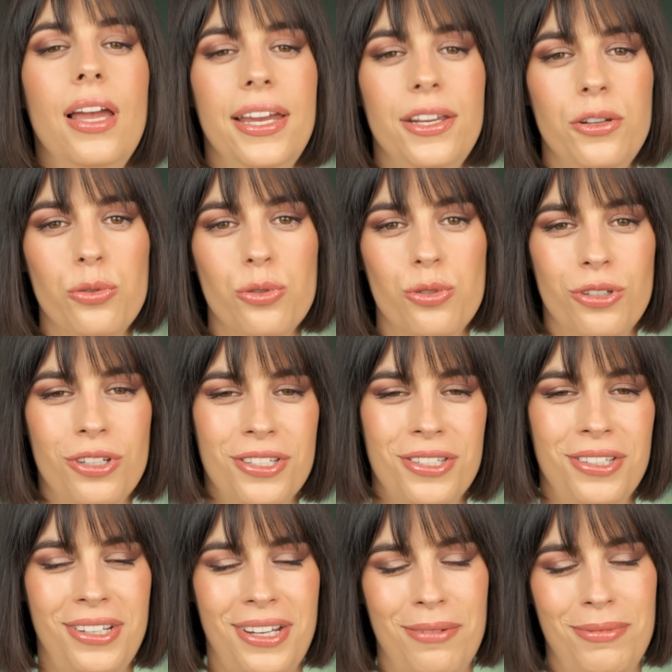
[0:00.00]
Hey du, schön,
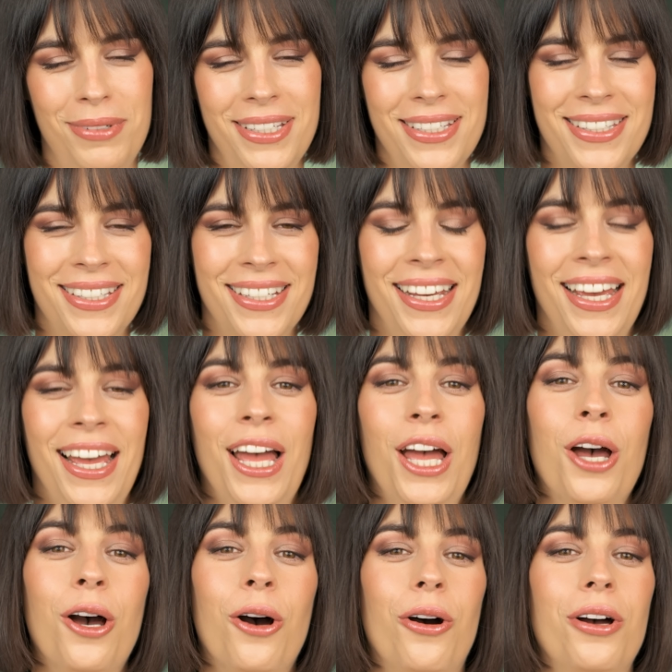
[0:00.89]
dass du da bist.
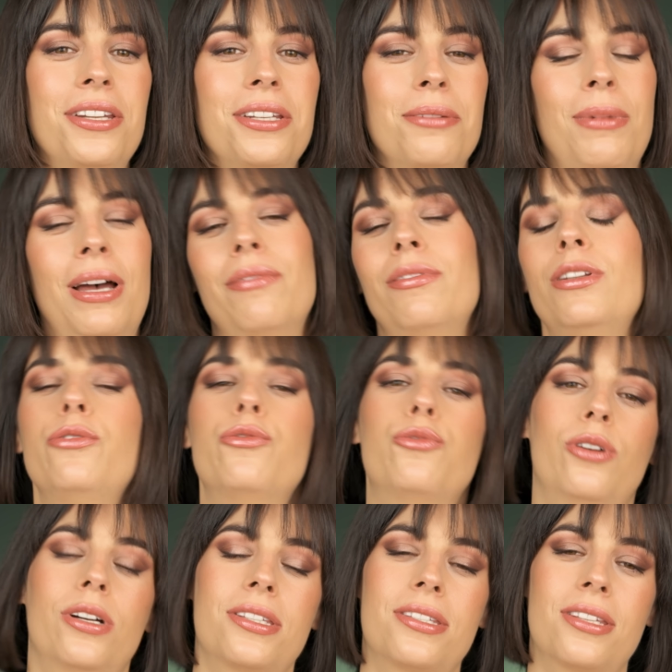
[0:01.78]
Heute machen wir die
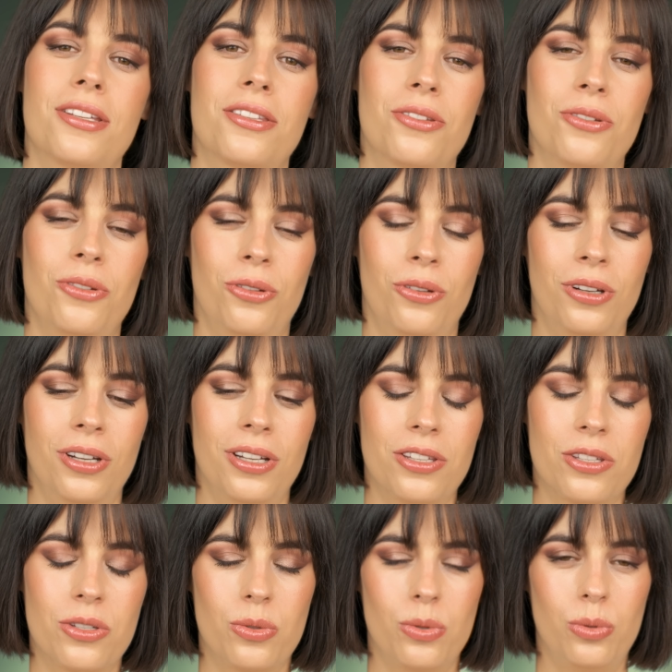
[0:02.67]

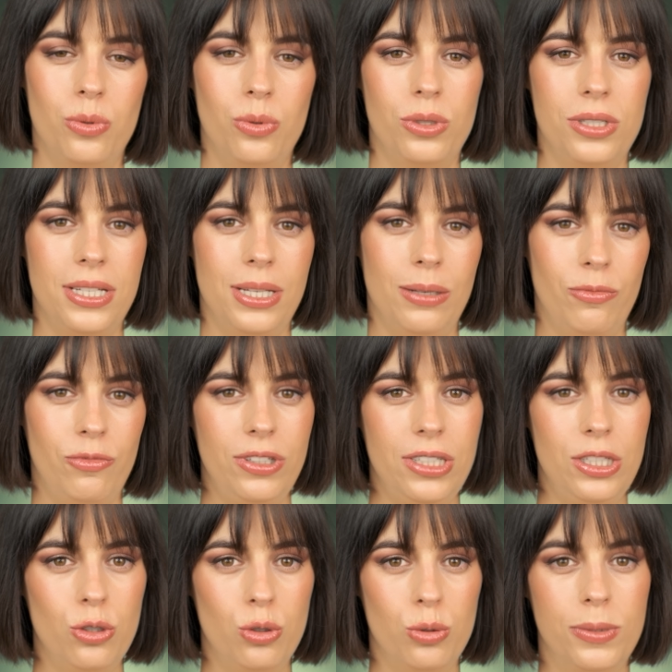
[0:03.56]
Fortsetzung zu dem
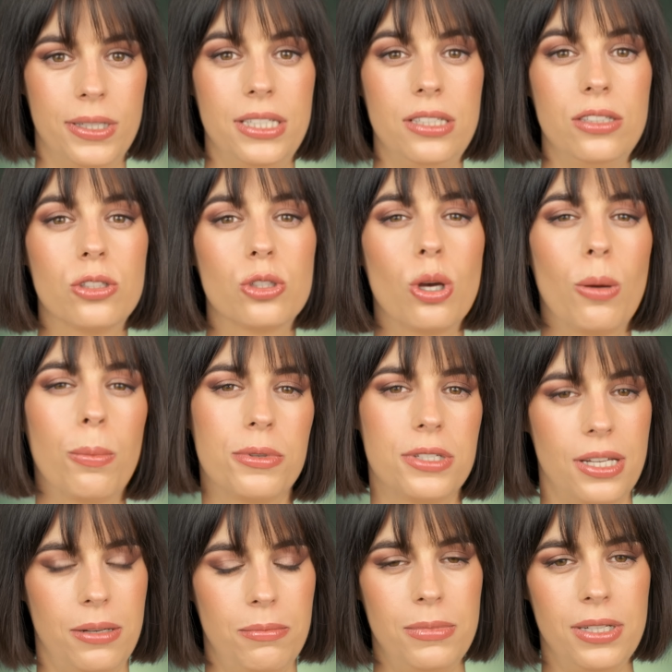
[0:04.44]
Video über die
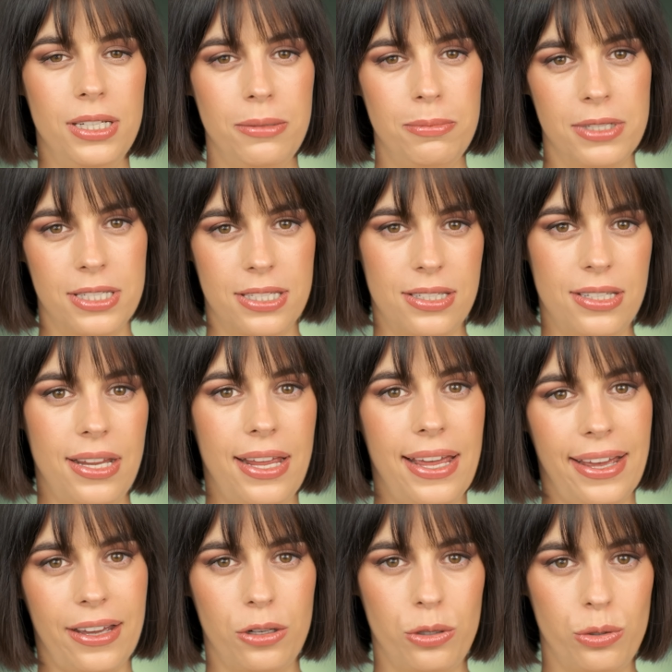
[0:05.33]
Top 10 beliebtesten
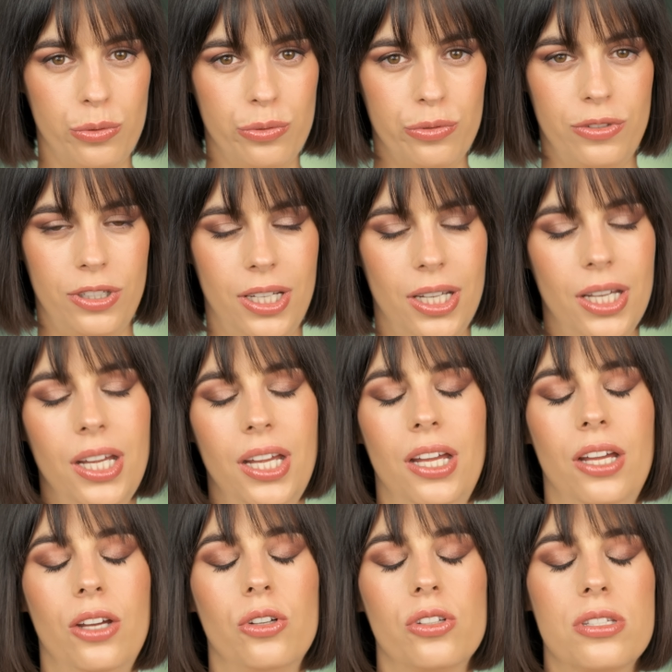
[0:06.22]
Herrendüfte.
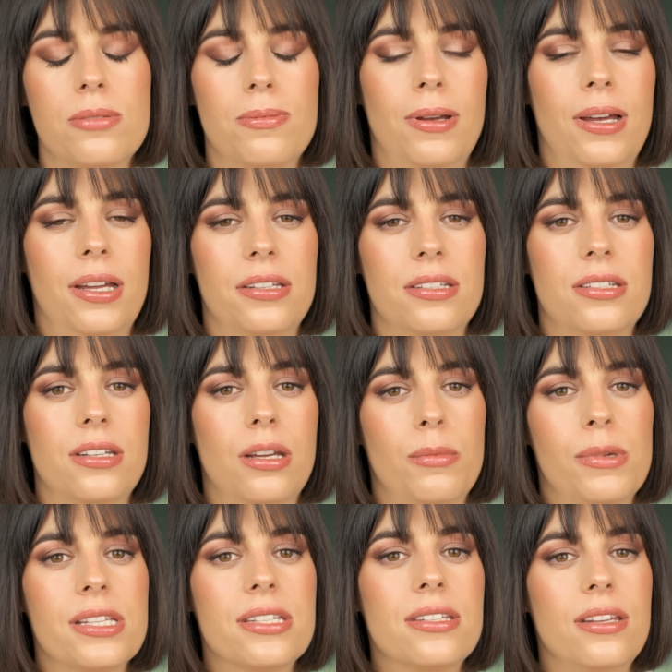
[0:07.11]
Und zwar hatte ich
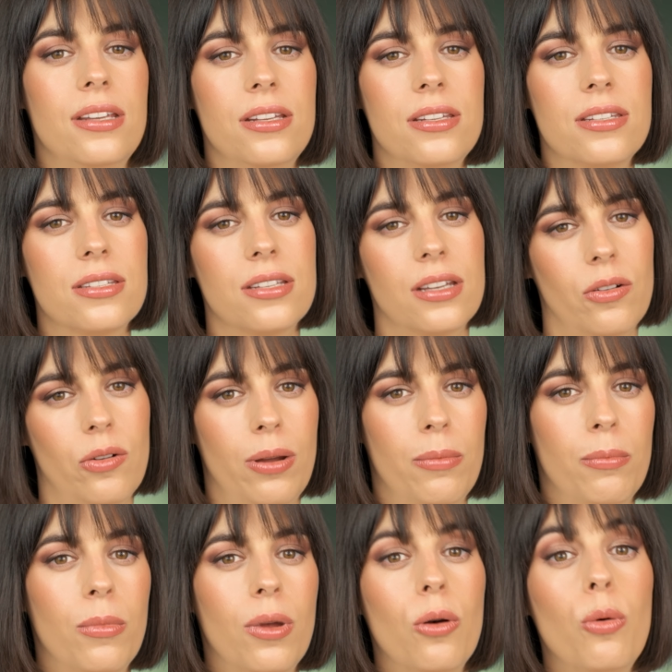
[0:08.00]
damals eine
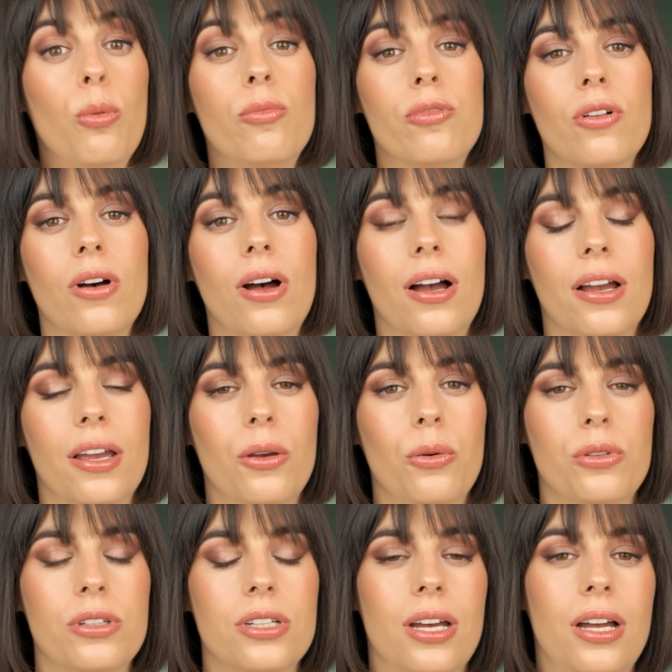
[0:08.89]

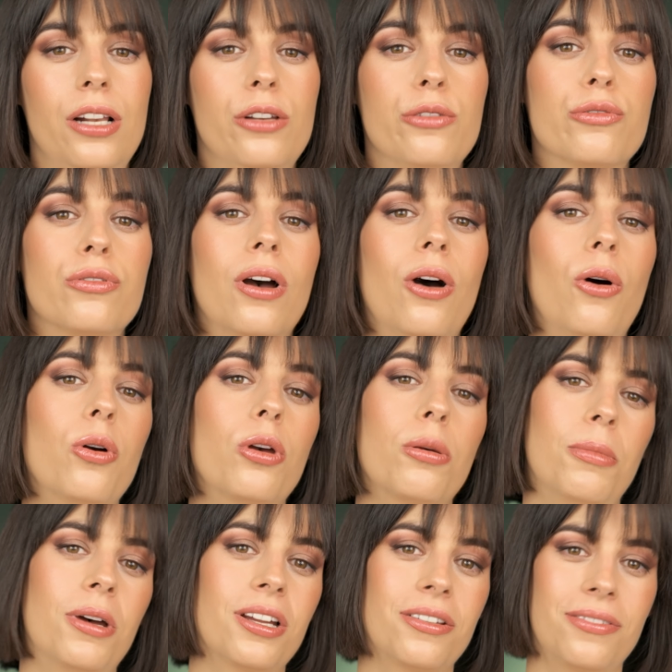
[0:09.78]
Instagram-Umfrage unter allen Frauen
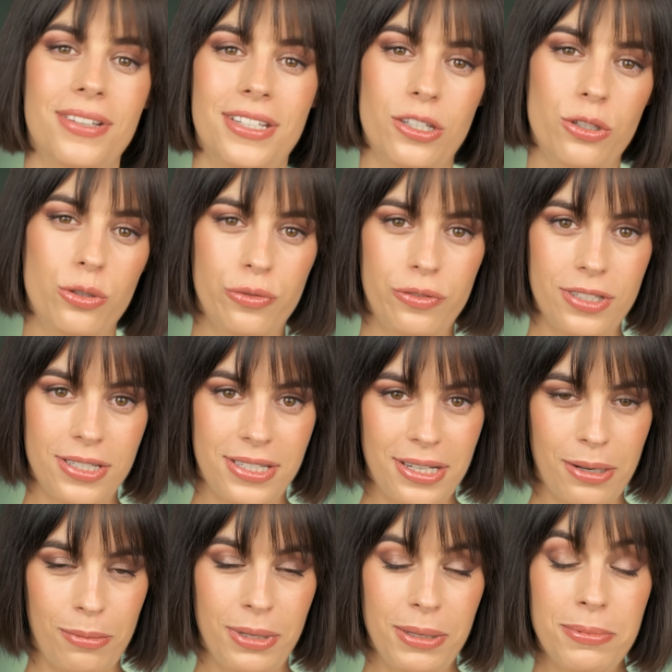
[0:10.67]
gemacht, welche Düfte
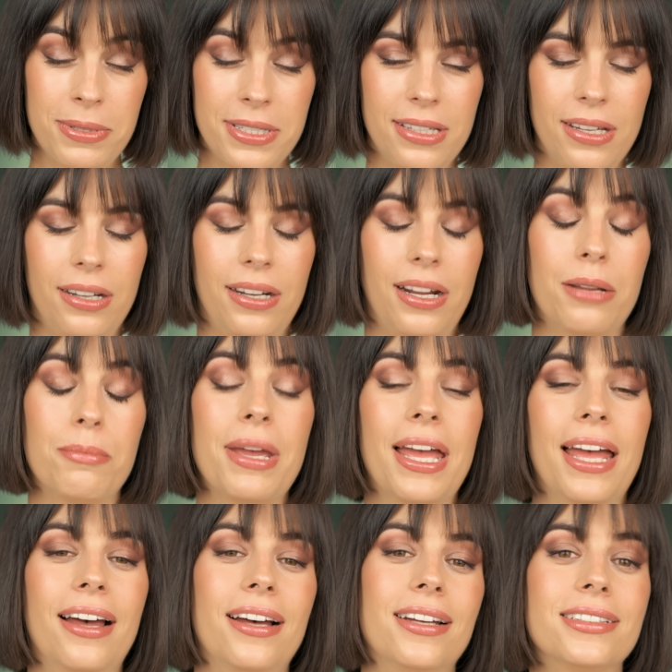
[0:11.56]
sie am liebsten an einem
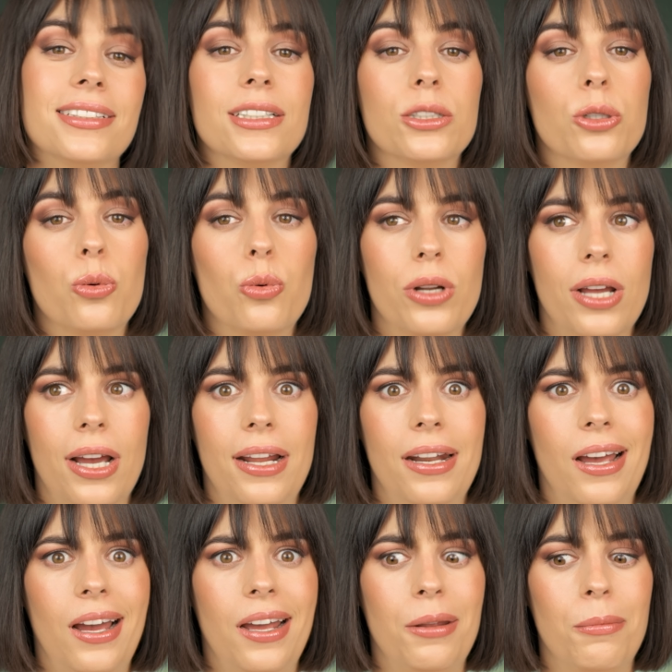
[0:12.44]
Herrn oder
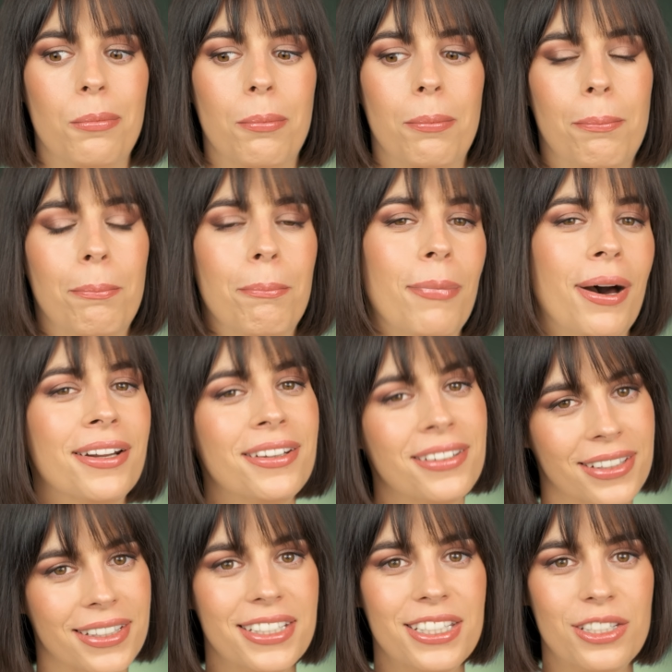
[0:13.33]
an einem
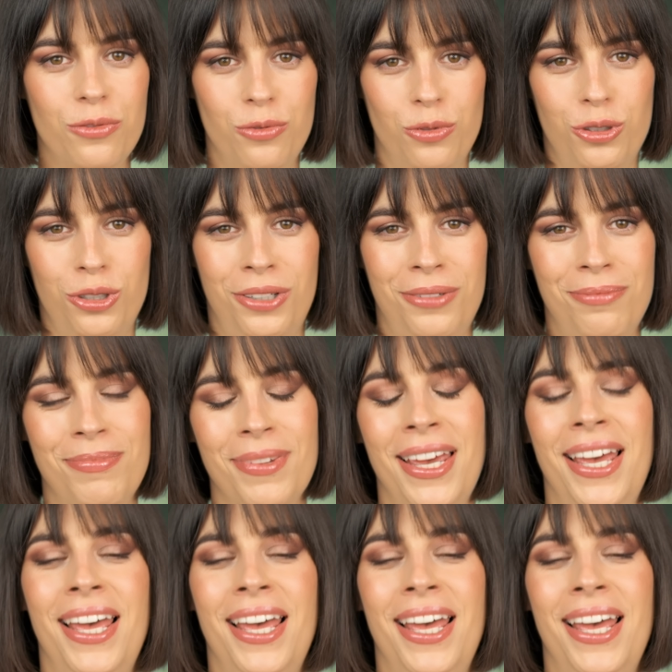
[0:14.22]
Mann riechen würden.